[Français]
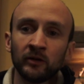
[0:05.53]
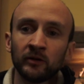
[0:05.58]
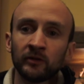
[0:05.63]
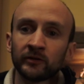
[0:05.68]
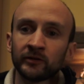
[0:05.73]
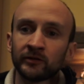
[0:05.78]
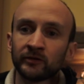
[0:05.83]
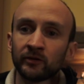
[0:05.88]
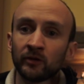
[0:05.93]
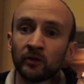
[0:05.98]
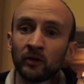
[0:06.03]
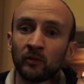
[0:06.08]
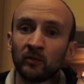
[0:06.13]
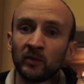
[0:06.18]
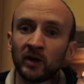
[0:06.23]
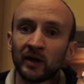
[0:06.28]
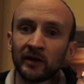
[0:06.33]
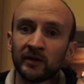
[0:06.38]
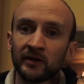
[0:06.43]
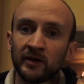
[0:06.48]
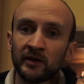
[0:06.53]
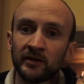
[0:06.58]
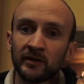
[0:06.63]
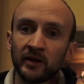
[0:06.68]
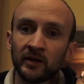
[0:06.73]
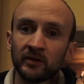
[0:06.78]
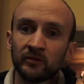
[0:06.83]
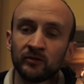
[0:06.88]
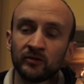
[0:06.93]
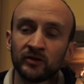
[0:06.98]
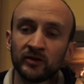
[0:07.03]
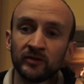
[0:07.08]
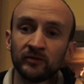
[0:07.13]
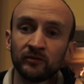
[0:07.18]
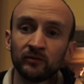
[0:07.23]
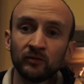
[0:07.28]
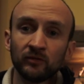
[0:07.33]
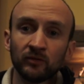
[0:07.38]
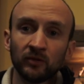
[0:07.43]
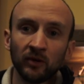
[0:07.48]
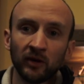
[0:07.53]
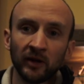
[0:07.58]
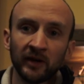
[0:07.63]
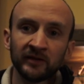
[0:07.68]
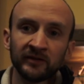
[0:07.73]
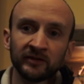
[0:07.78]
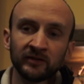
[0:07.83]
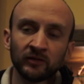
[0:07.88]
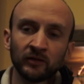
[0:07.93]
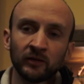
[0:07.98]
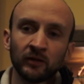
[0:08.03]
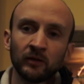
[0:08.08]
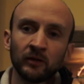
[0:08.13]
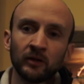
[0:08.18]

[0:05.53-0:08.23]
sœur Mariana de Jésus Torres,